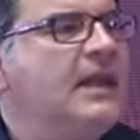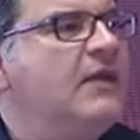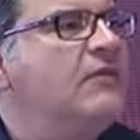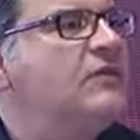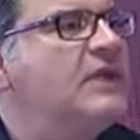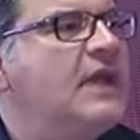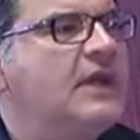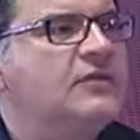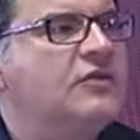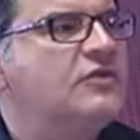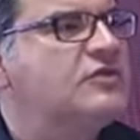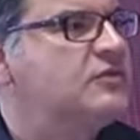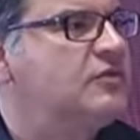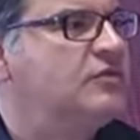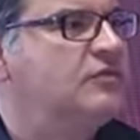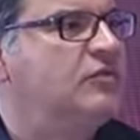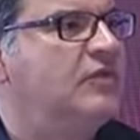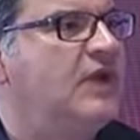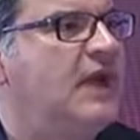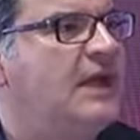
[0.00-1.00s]
è un dato
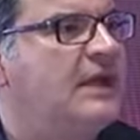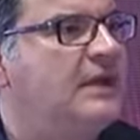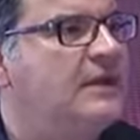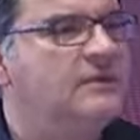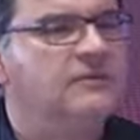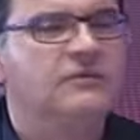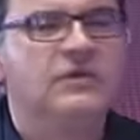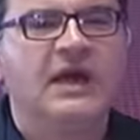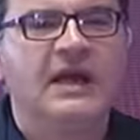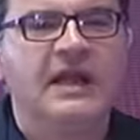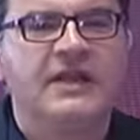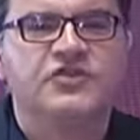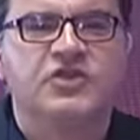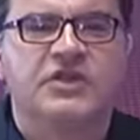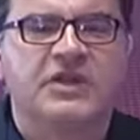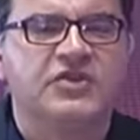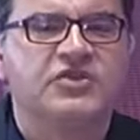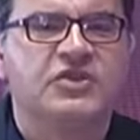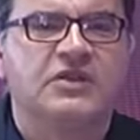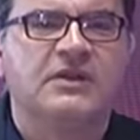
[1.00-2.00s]
strutturale, una legge
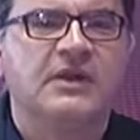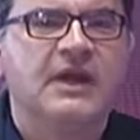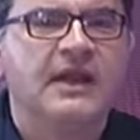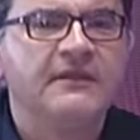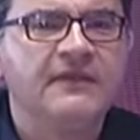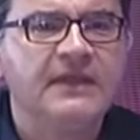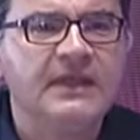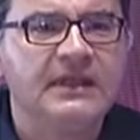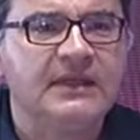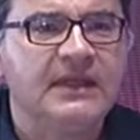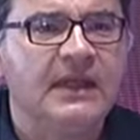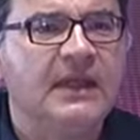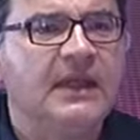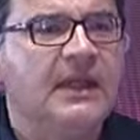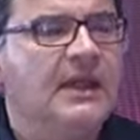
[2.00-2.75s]
che c'è da una vita,